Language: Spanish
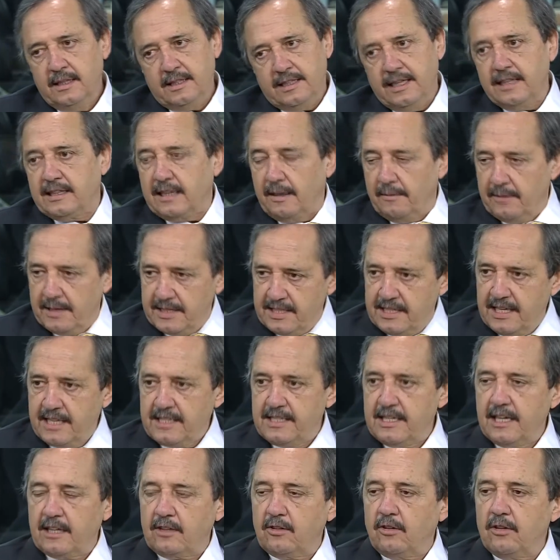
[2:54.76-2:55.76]
y establecía
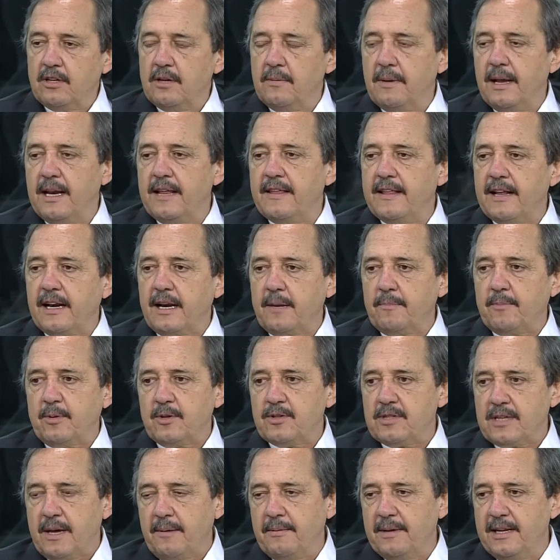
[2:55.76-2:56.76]
ciertos niveles de
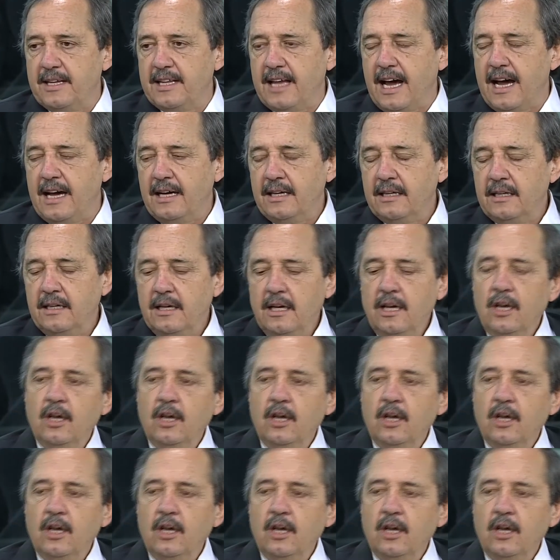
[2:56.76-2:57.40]
responsabilidad